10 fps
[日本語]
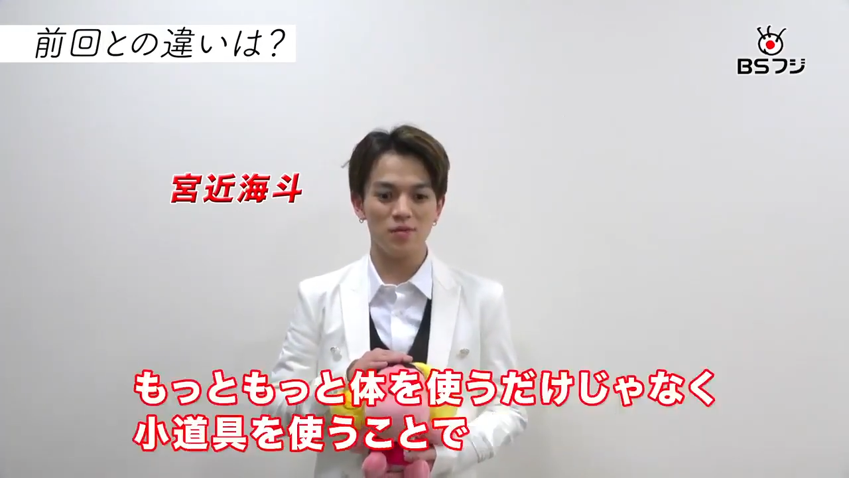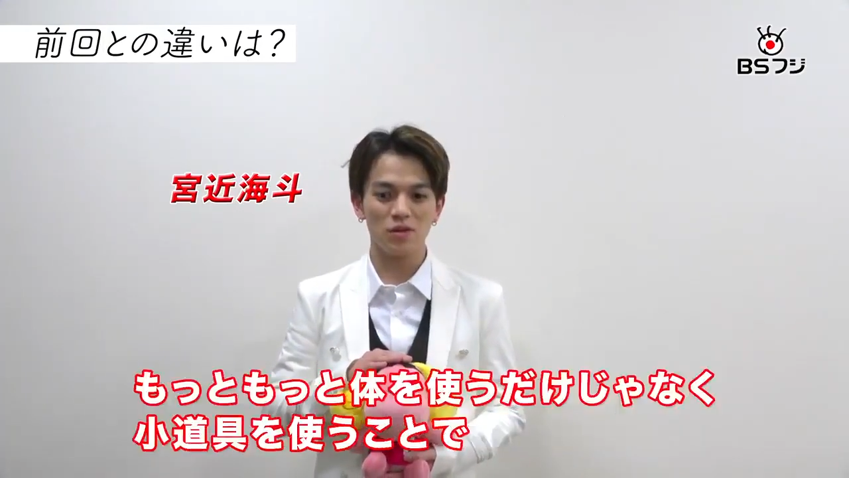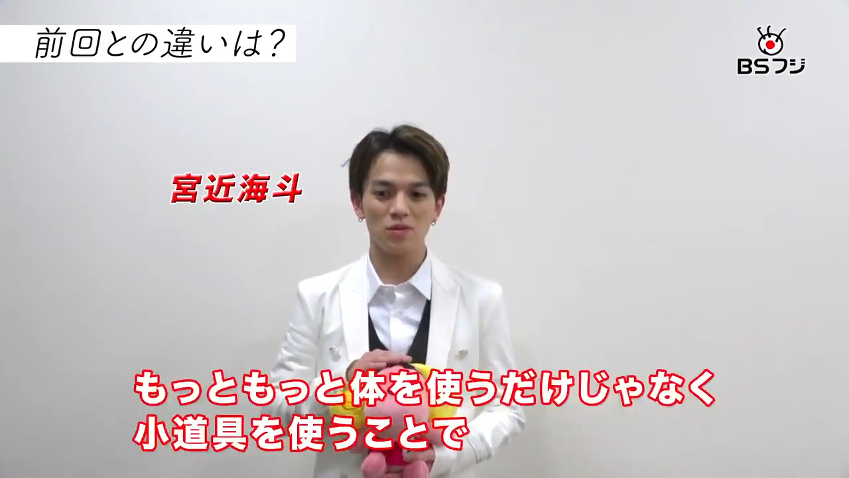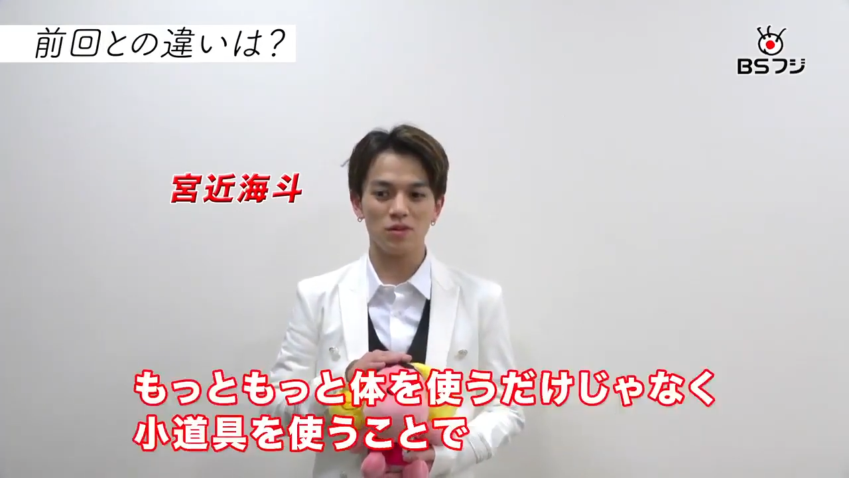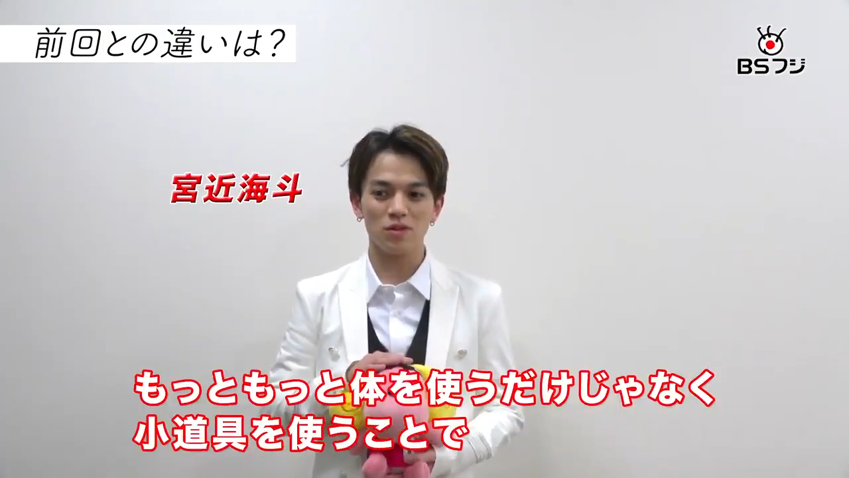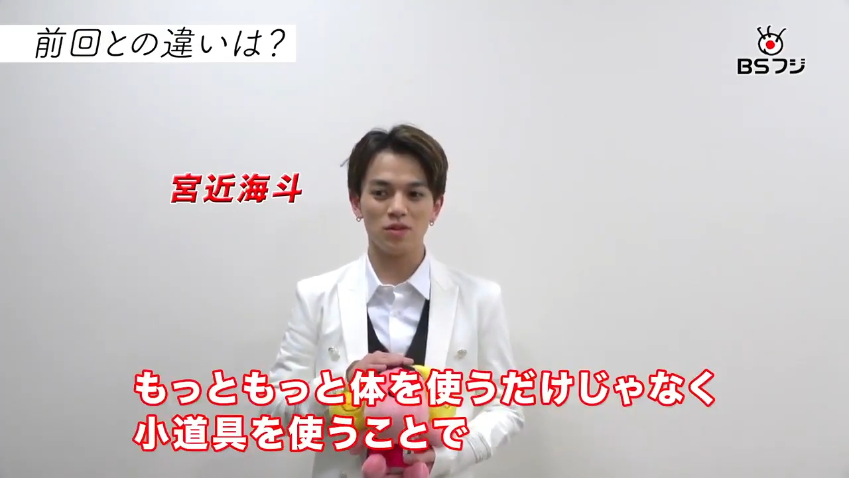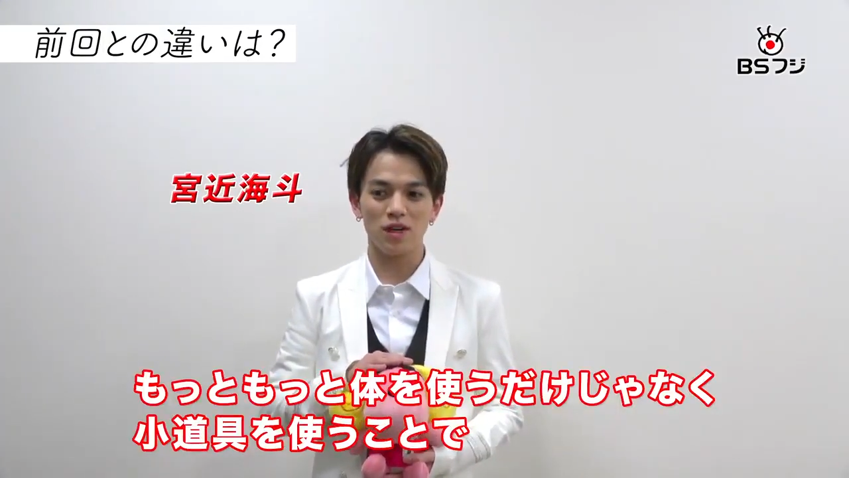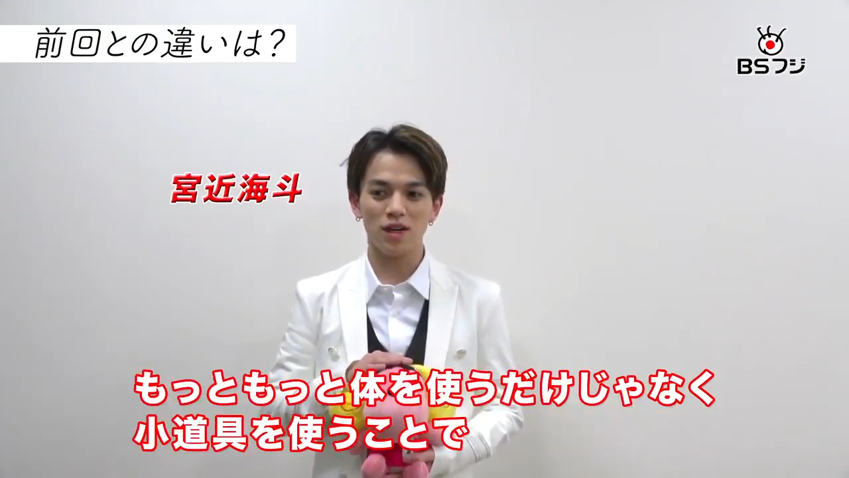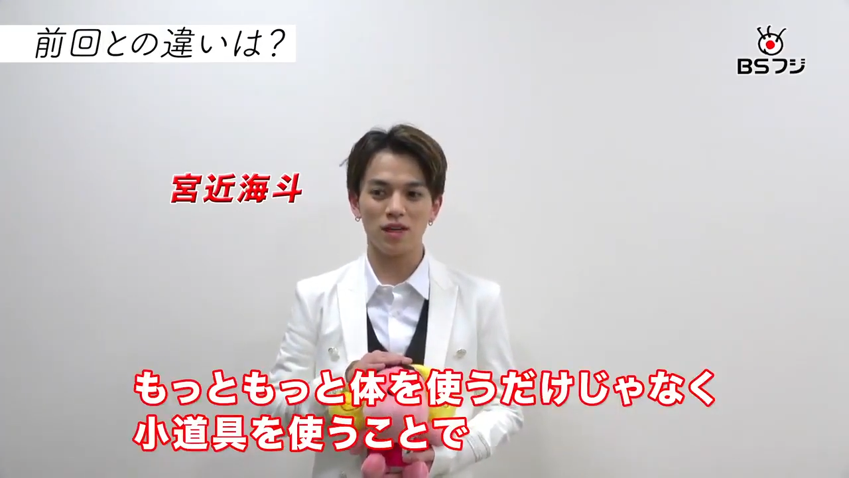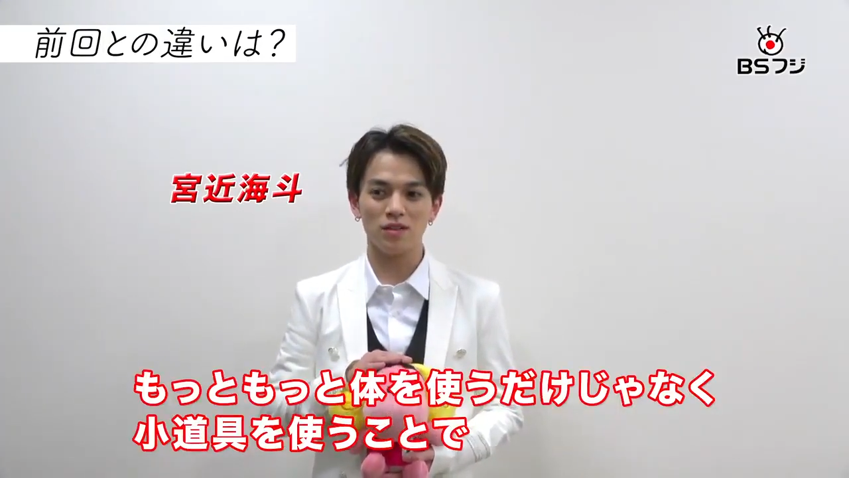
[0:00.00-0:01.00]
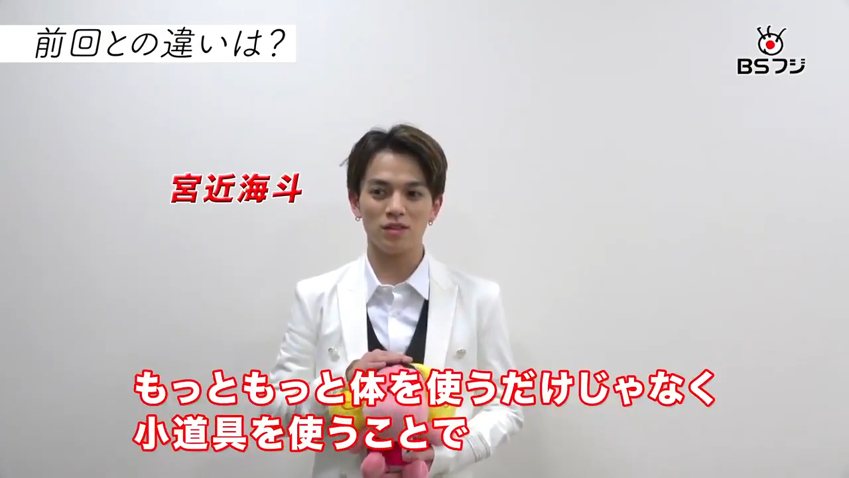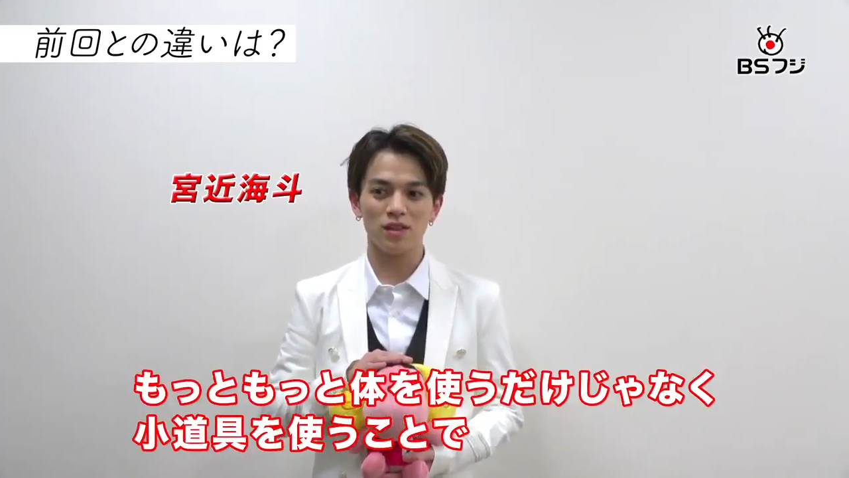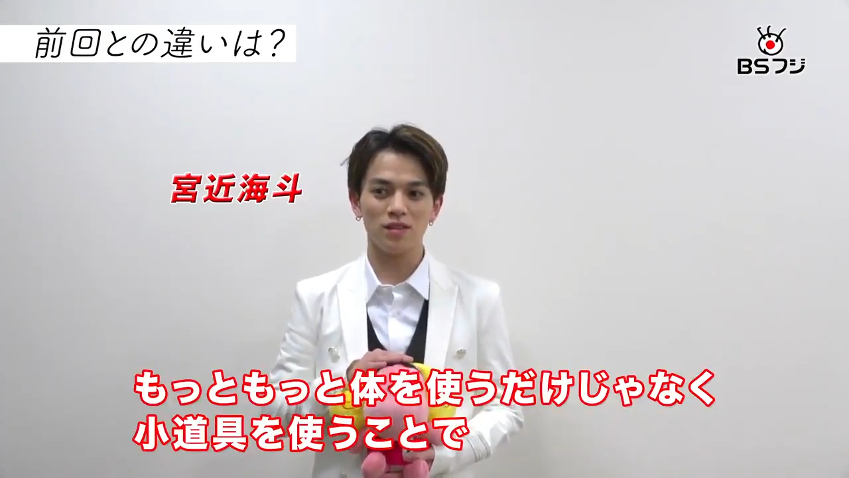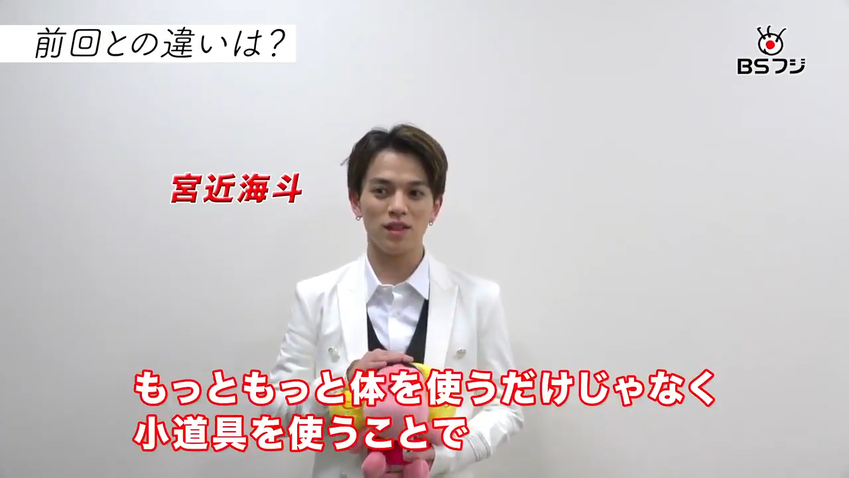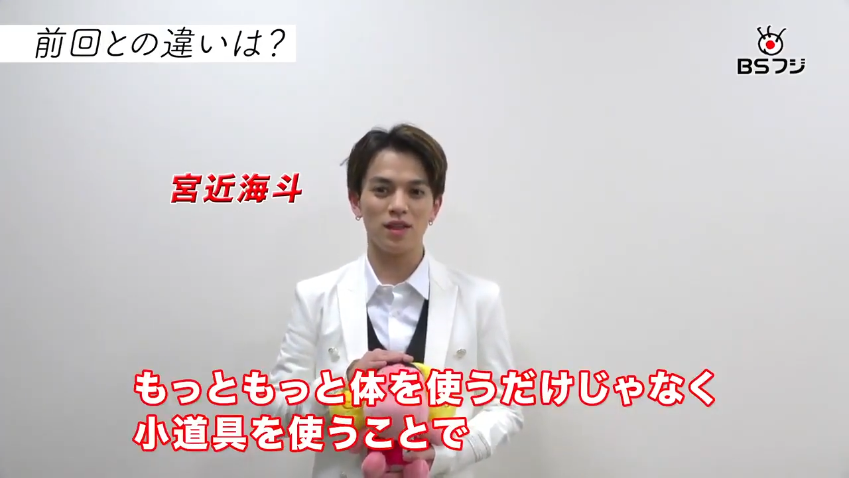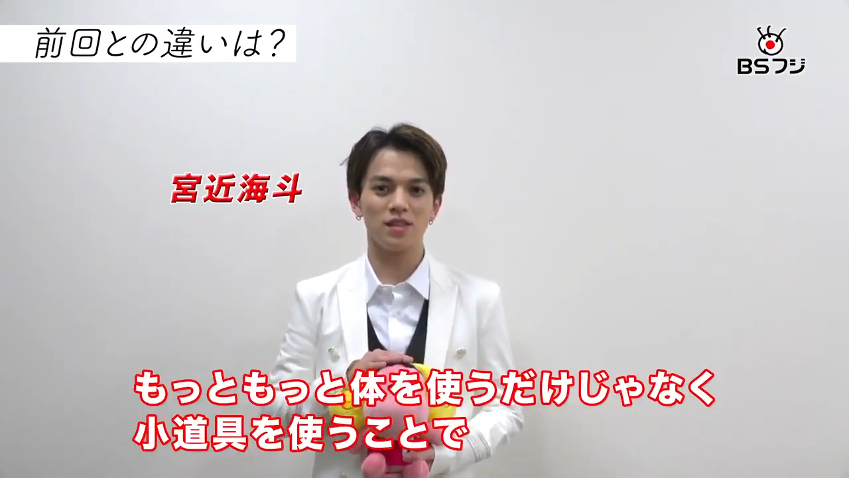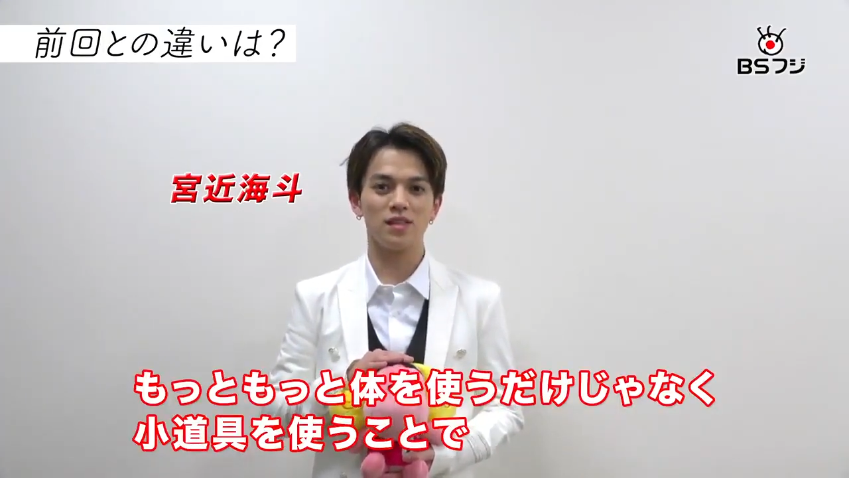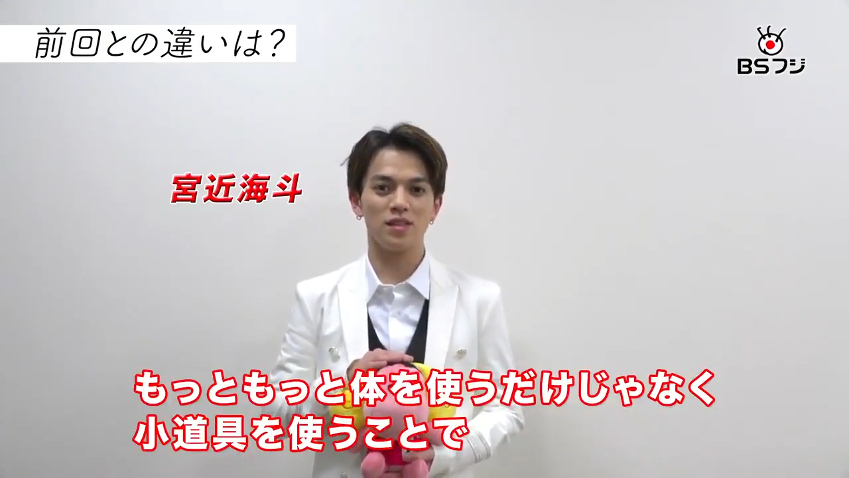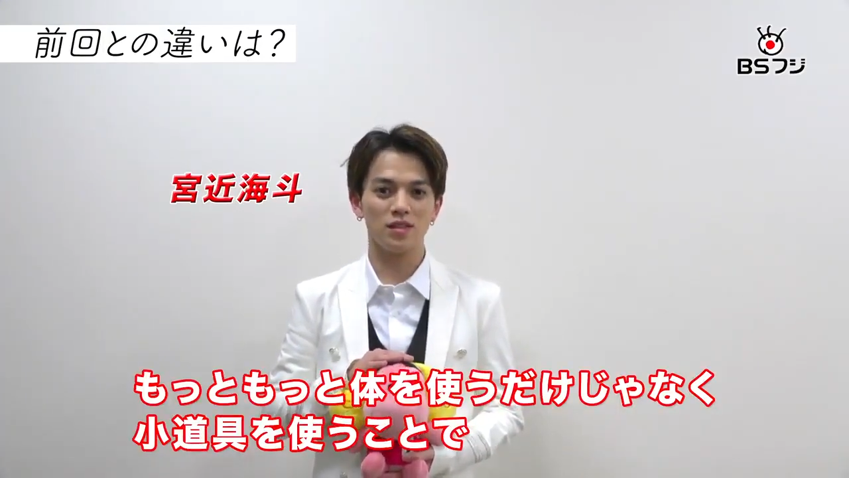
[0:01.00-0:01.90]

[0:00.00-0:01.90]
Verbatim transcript: もっともっと体を使うだけじゃ